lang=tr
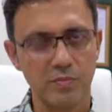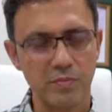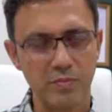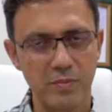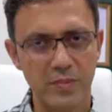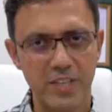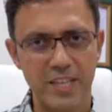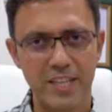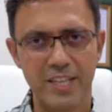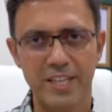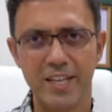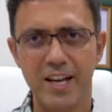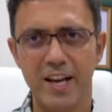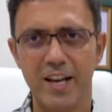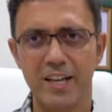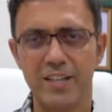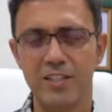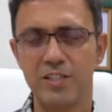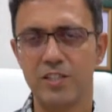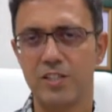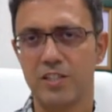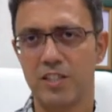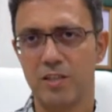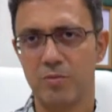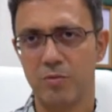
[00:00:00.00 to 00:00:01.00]
yine aynı
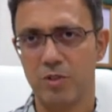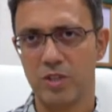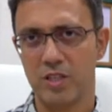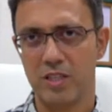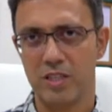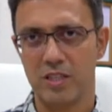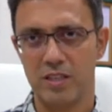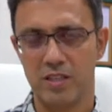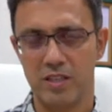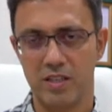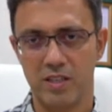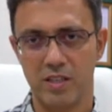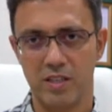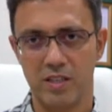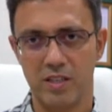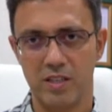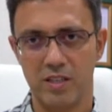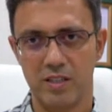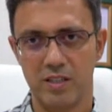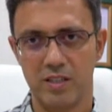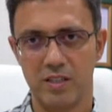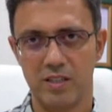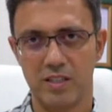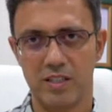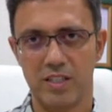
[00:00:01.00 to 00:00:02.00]
işlemi e,
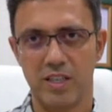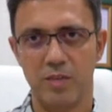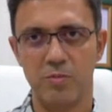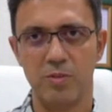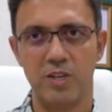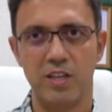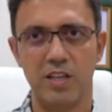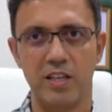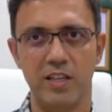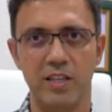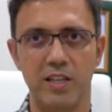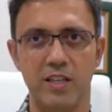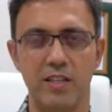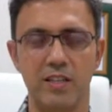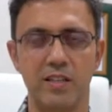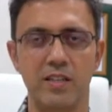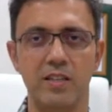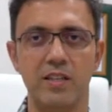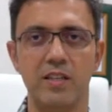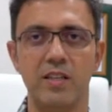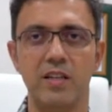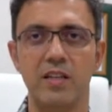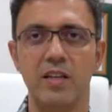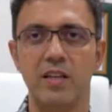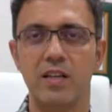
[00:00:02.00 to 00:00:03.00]
kemik iliği
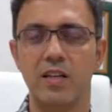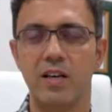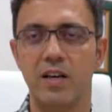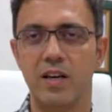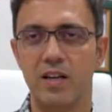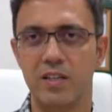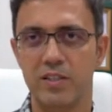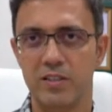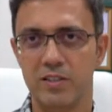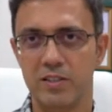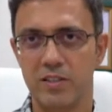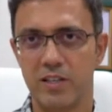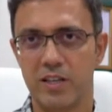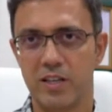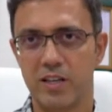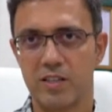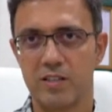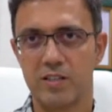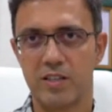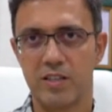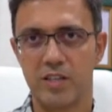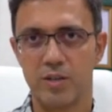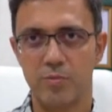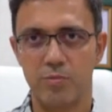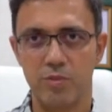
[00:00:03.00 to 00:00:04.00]
alınarak
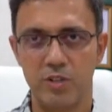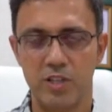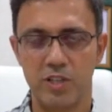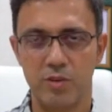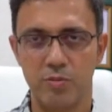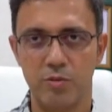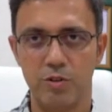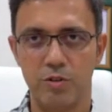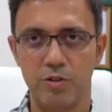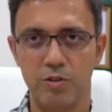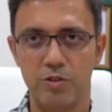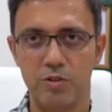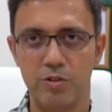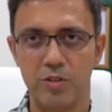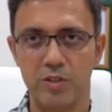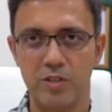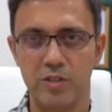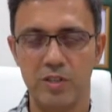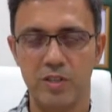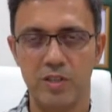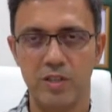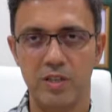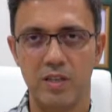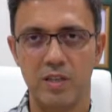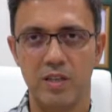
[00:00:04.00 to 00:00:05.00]
da yapılabiliyor.
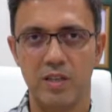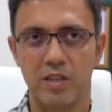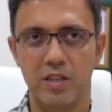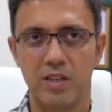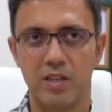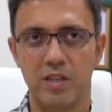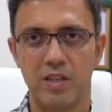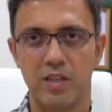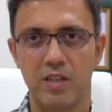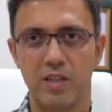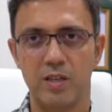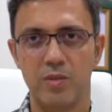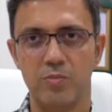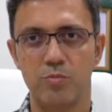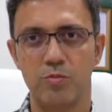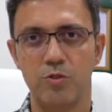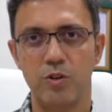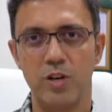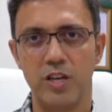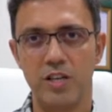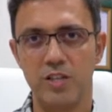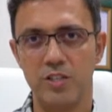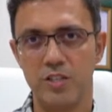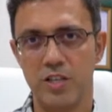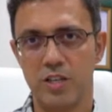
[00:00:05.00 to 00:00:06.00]
E, bu
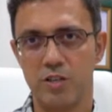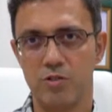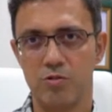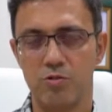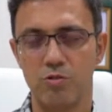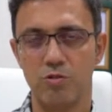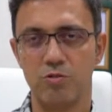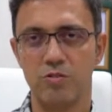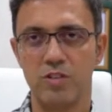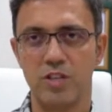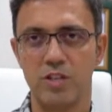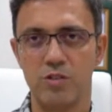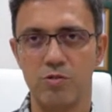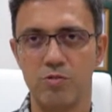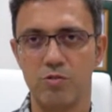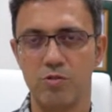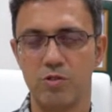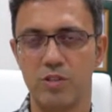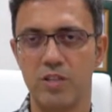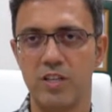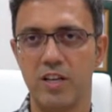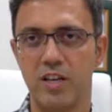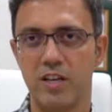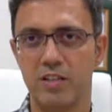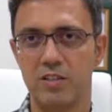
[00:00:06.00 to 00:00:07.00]
enjeksiyondan
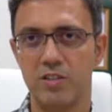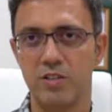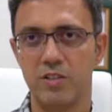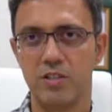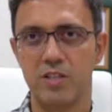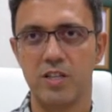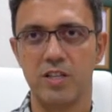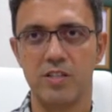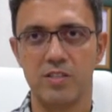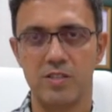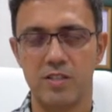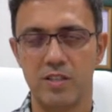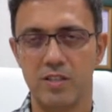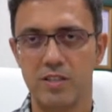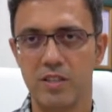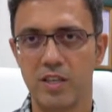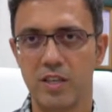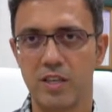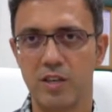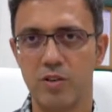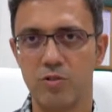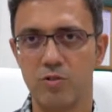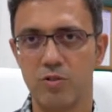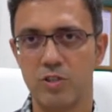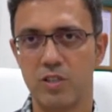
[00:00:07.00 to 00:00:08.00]
sonra da yaklaşık hastanın
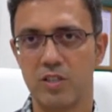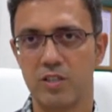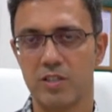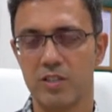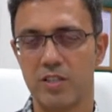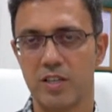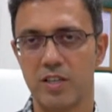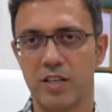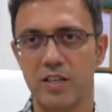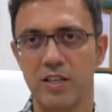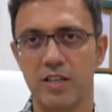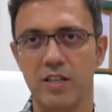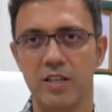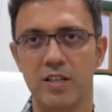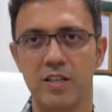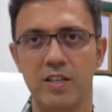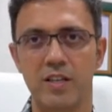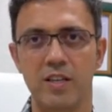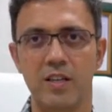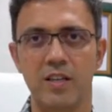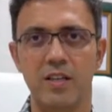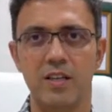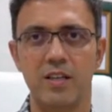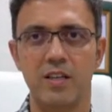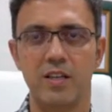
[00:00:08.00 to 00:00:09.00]
2-3 yıl daha
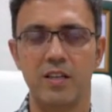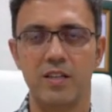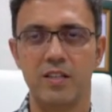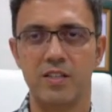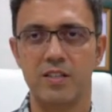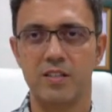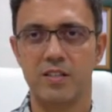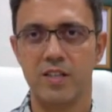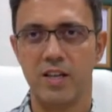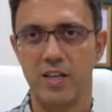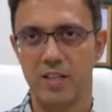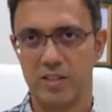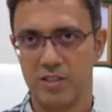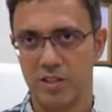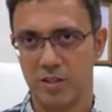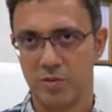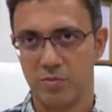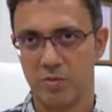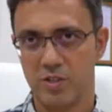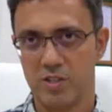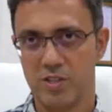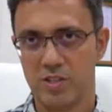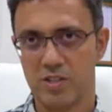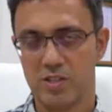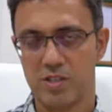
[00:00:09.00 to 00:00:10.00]
e, rahat
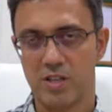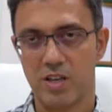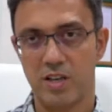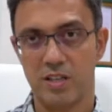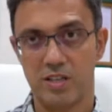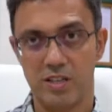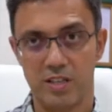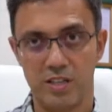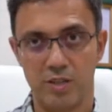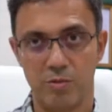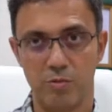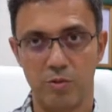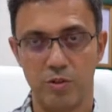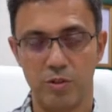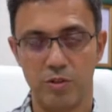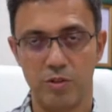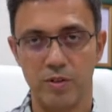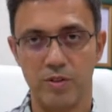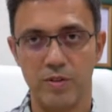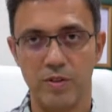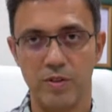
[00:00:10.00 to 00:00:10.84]
etmesi sağlanabiliyor.